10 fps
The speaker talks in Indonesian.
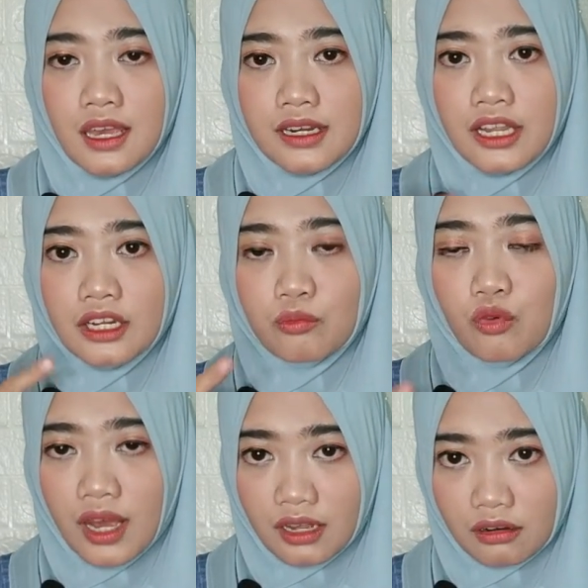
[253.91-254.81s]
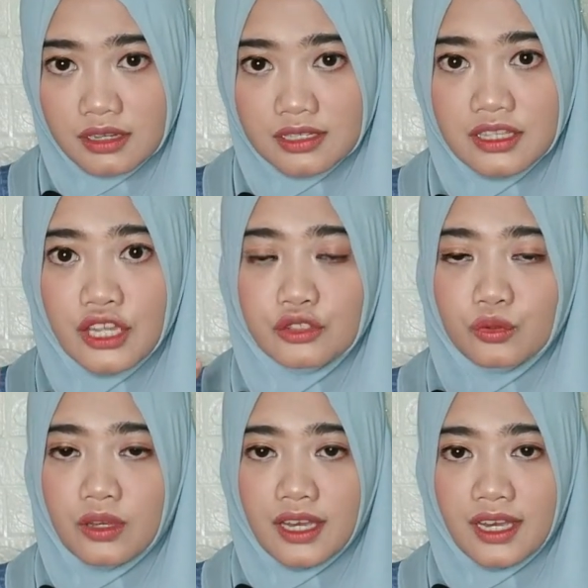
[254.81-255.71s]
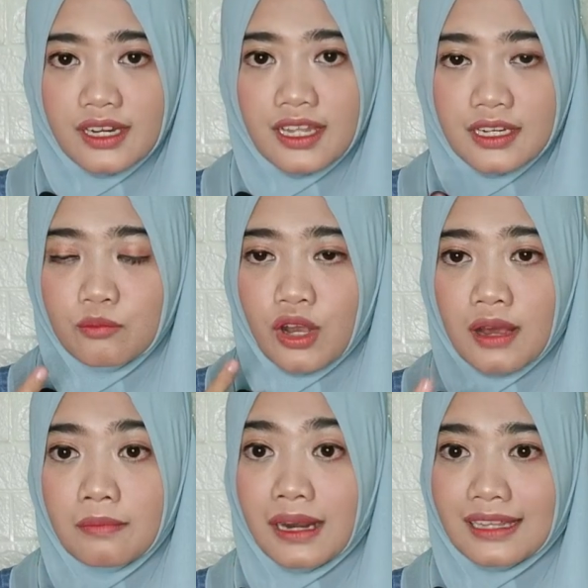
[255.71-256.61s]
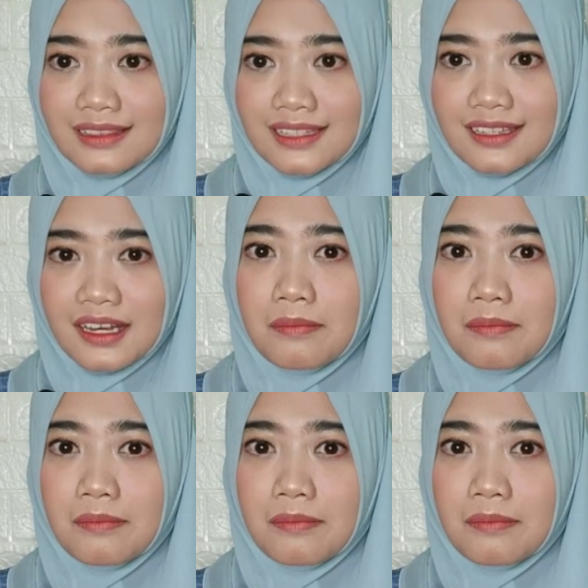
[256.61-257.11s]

dari bunga rose dan juga dari bunga melati.